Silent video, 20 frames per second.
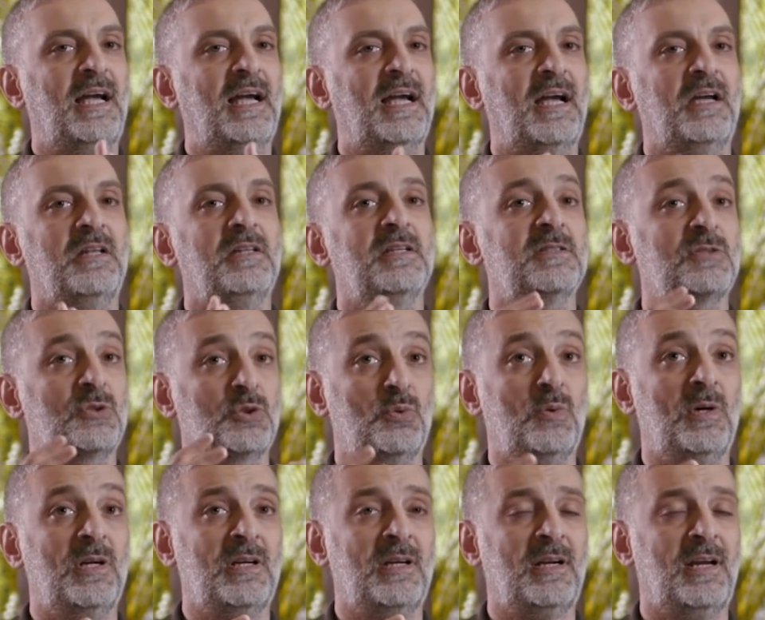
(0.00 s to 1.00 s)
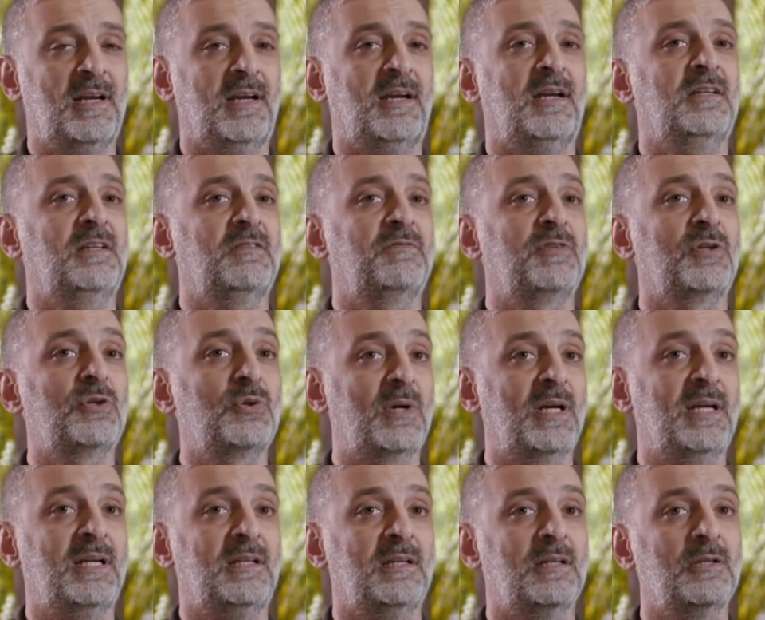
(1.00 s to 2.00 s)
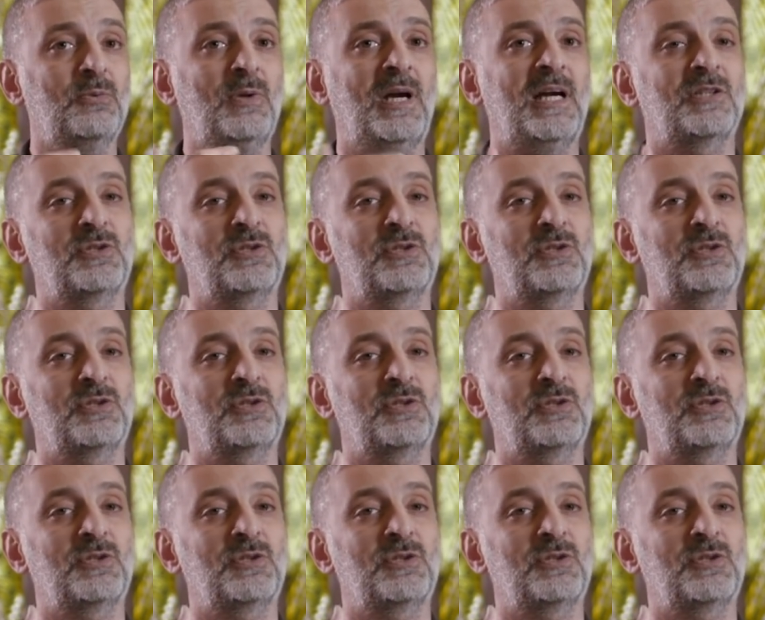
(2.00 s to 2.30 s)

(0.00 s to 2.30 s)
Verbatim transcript: هخلي الصور هخلي الفيديوهات اللي انتوا